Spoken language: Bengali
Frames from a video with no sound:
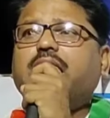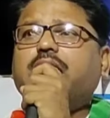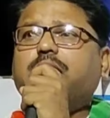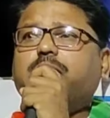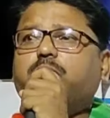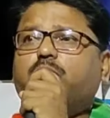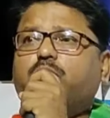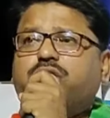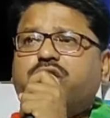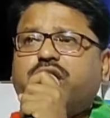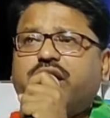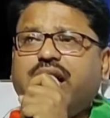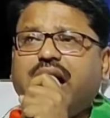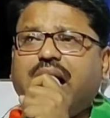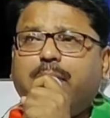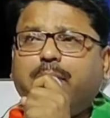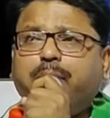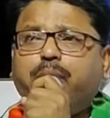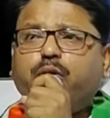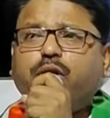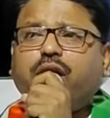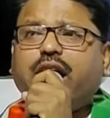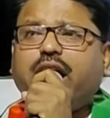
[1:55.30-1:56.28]
এই
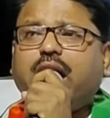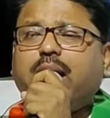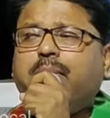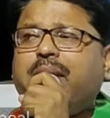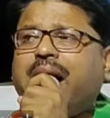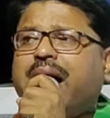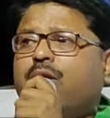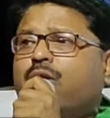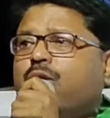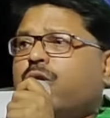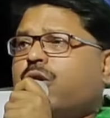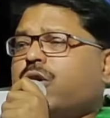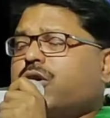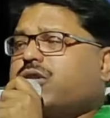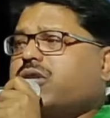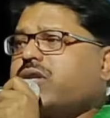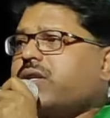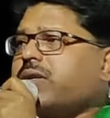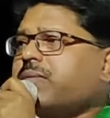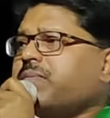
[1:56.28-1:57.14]
শ্রীরামপুরের মানুষ